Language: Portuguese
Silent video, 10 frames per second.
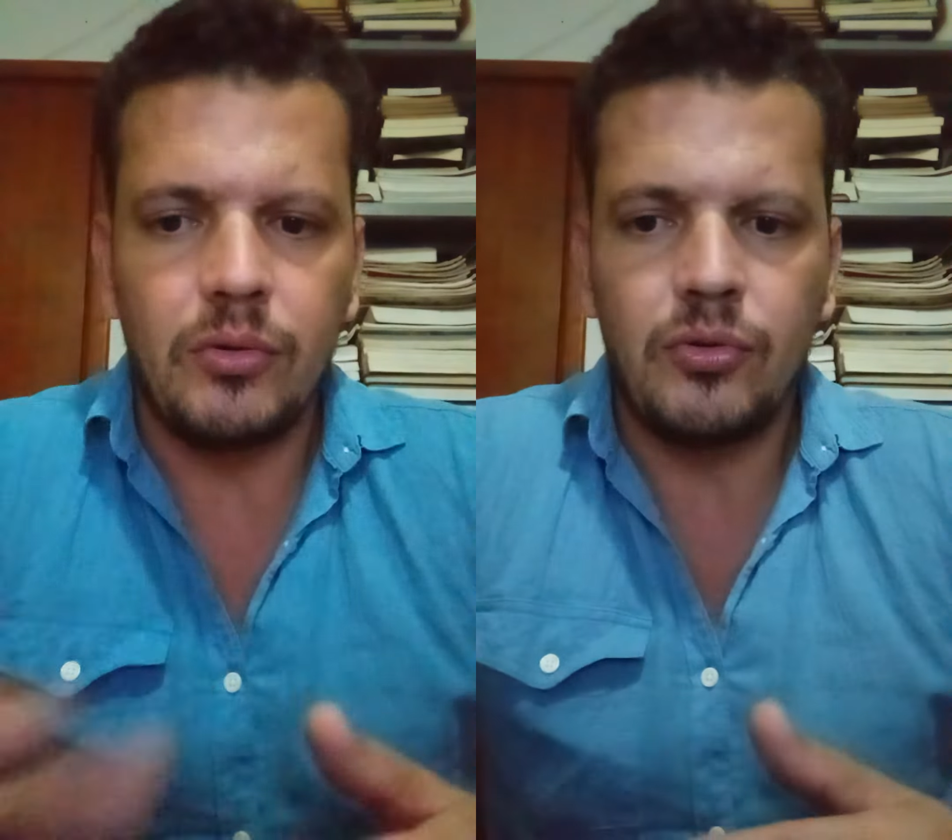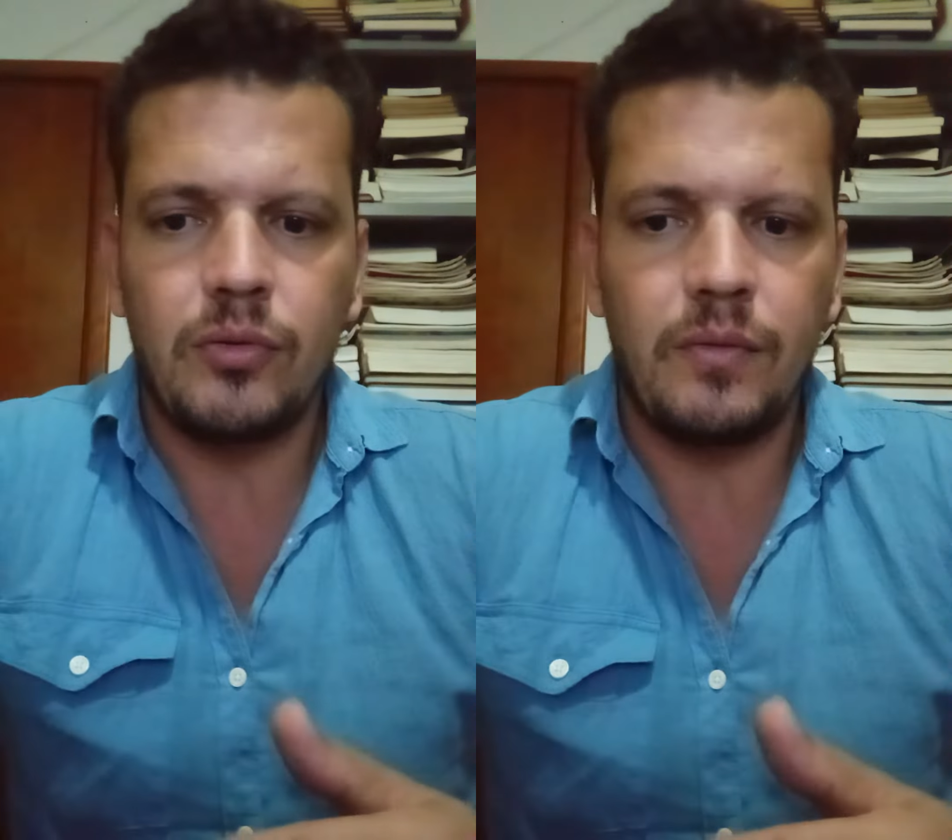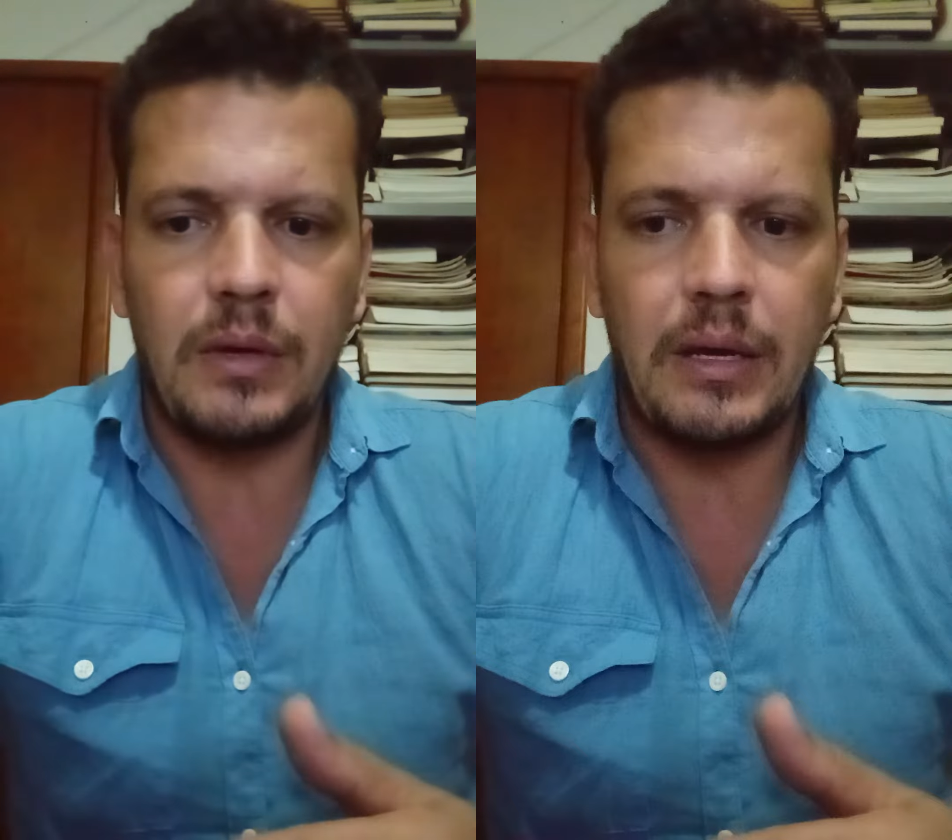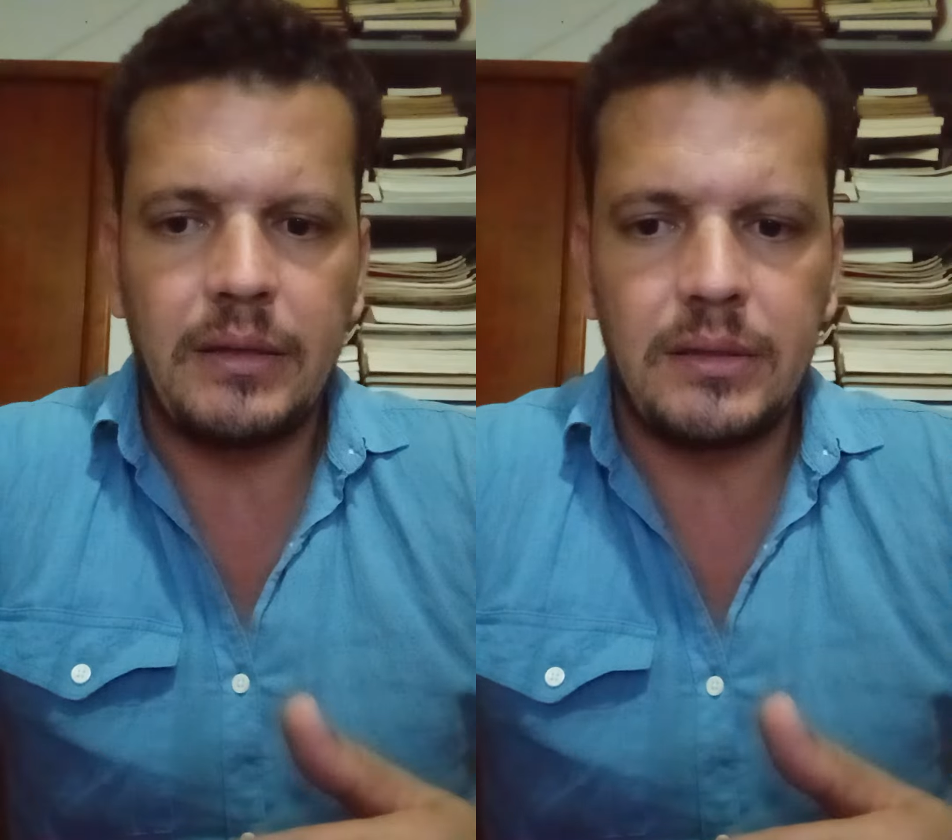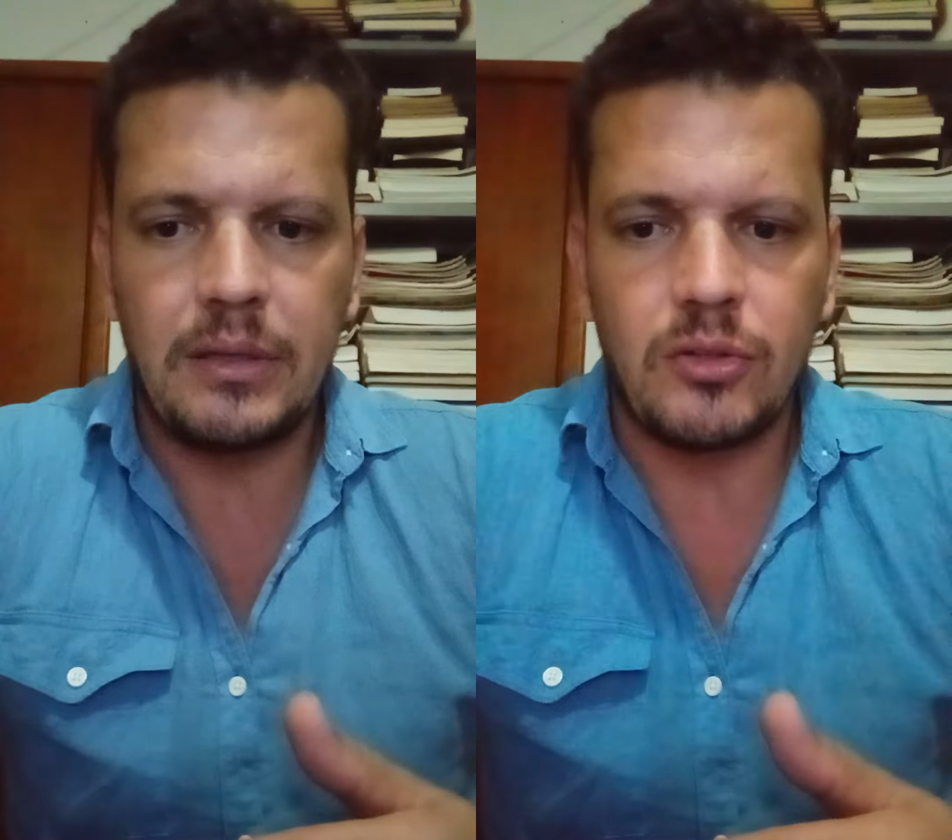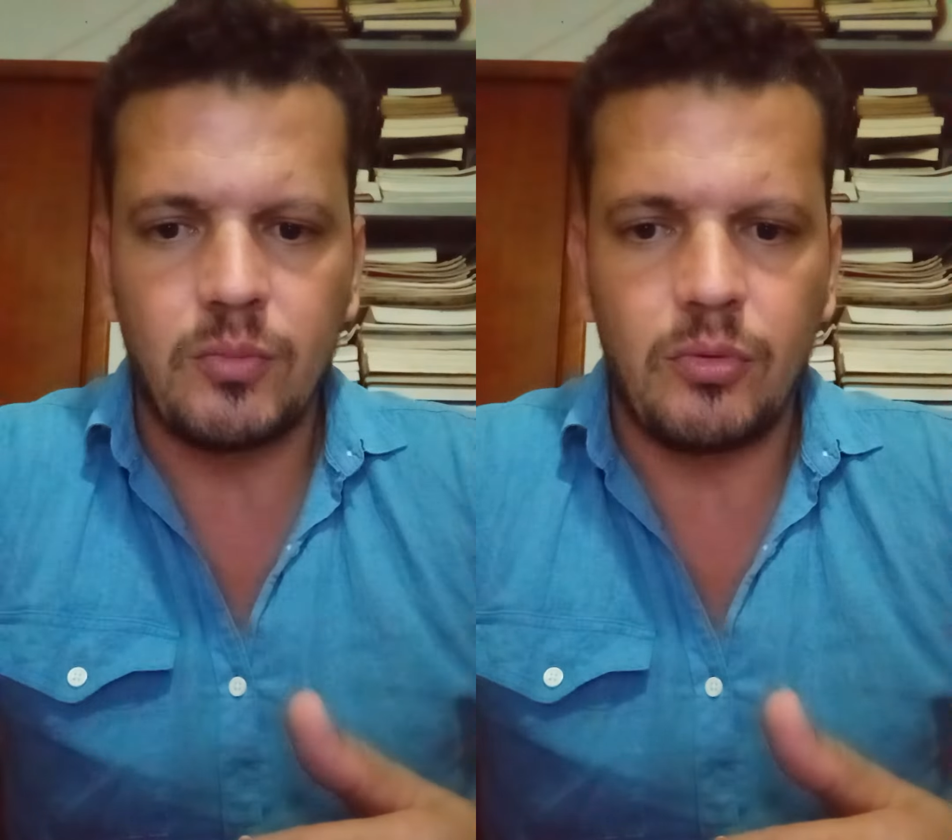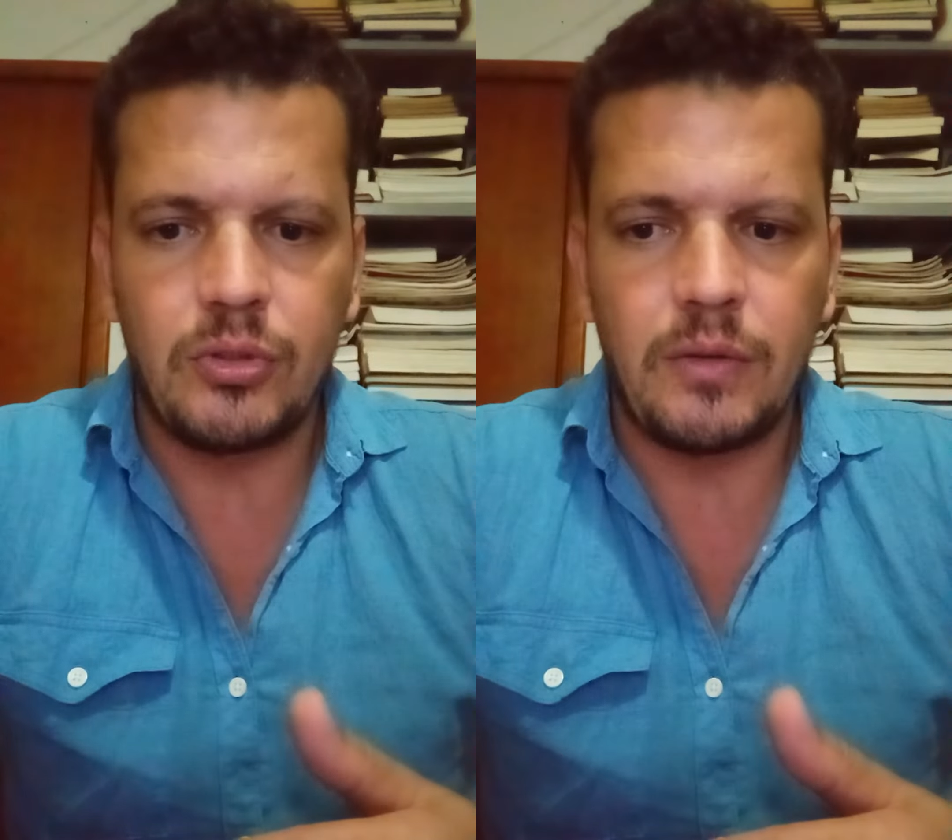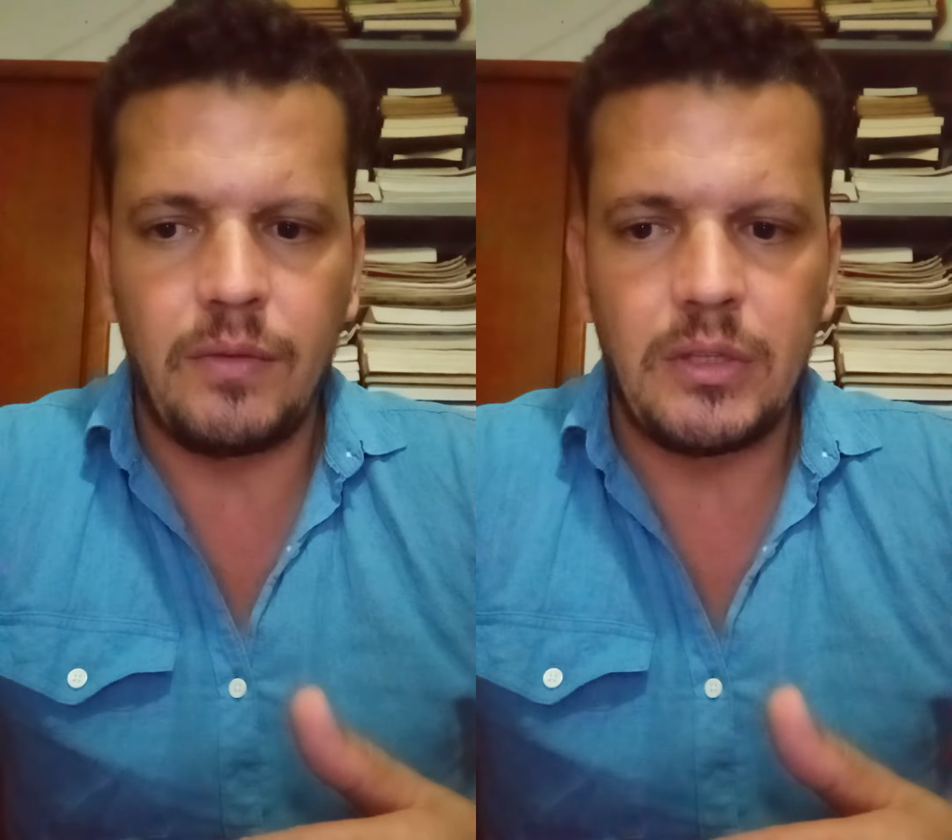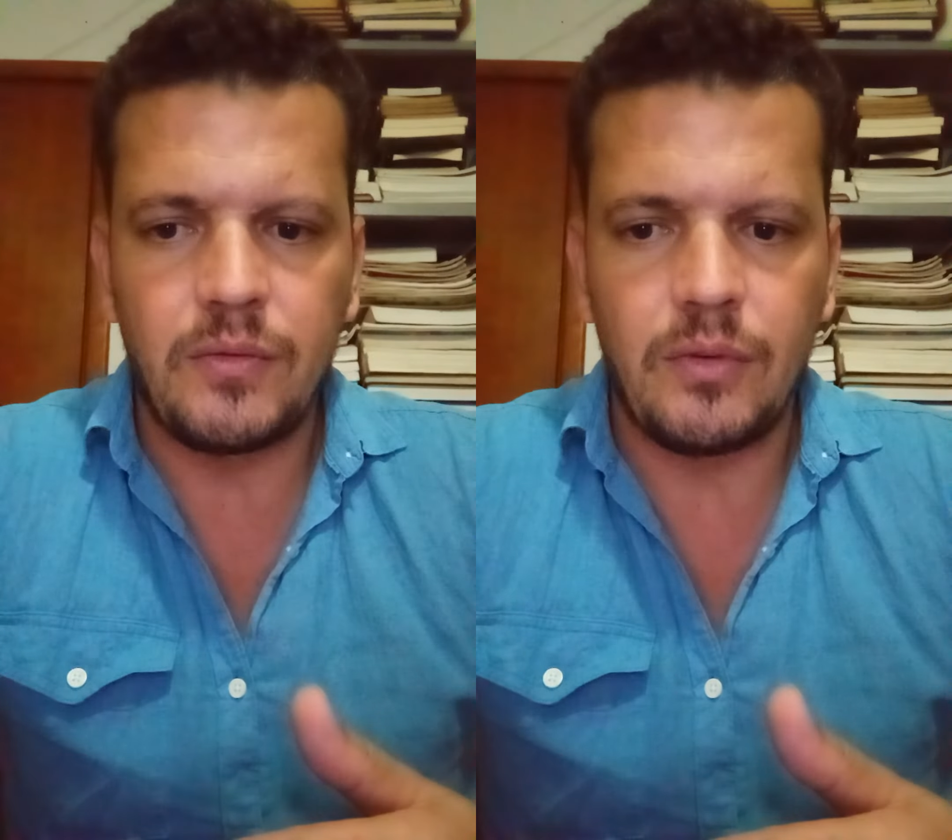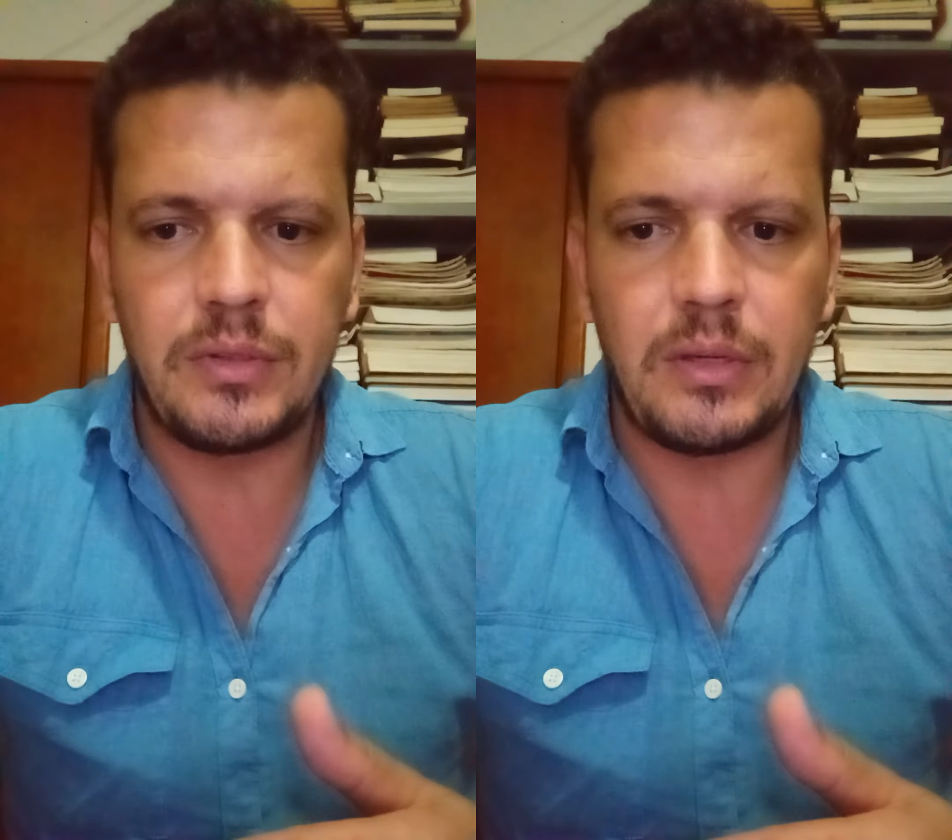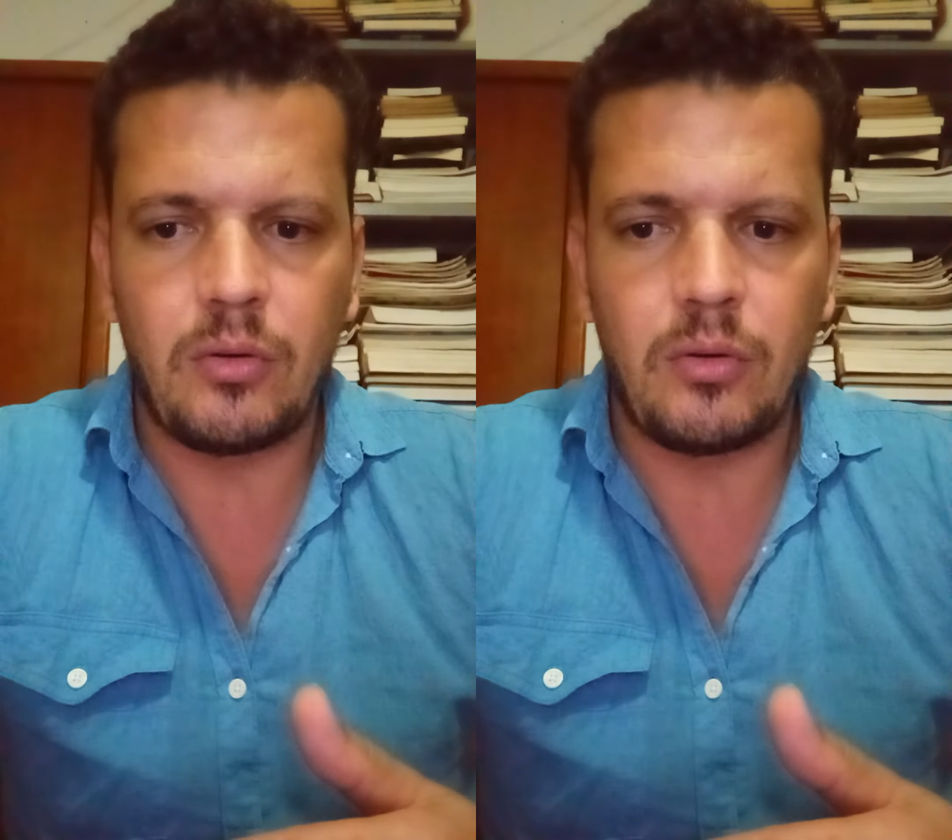dos sovietes e aos bolcheviques fossem